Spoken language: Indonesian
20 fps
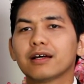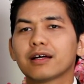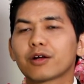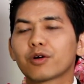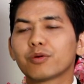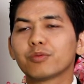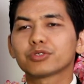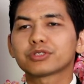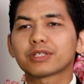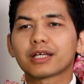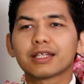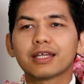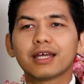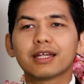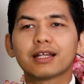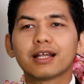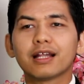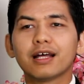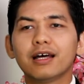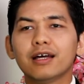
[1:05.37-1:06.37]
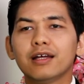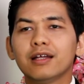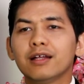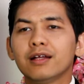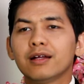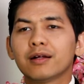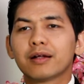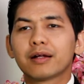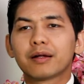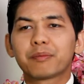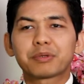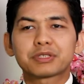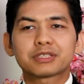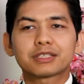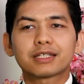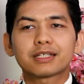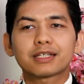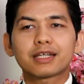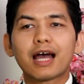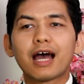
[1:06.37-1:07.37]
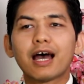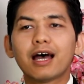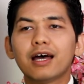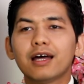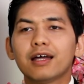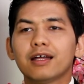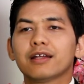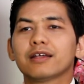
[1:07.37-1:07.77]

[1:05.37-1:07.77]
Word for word: rumusannya adalah eh, persen K